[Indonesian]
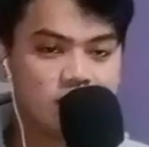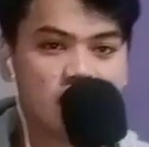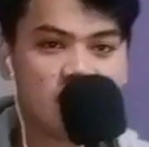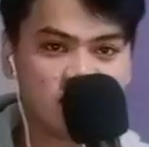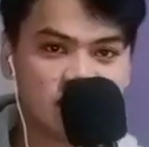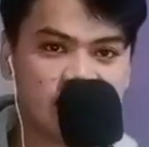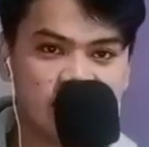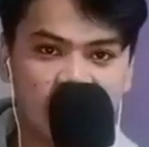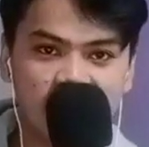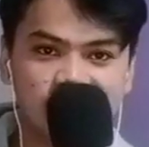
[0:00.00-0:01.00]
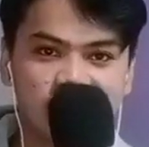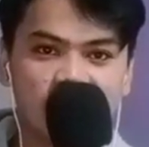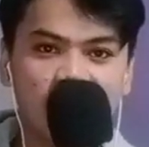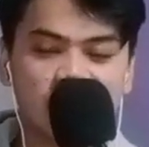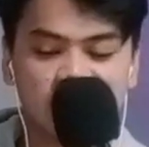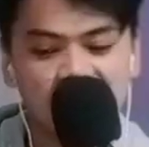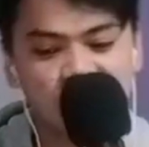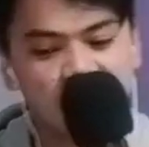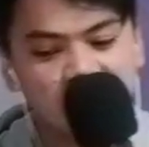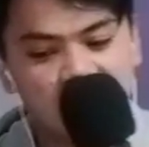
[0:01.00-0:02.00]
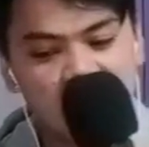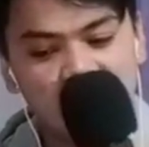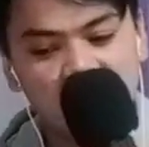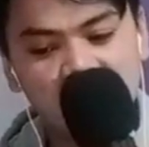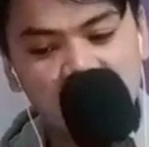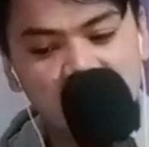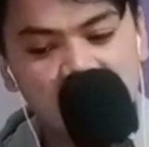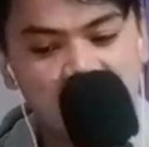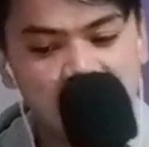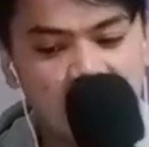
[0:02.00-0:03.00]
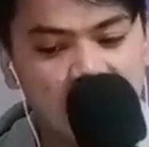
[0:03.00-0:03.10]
Jadi guys, uh, saya sudah uh,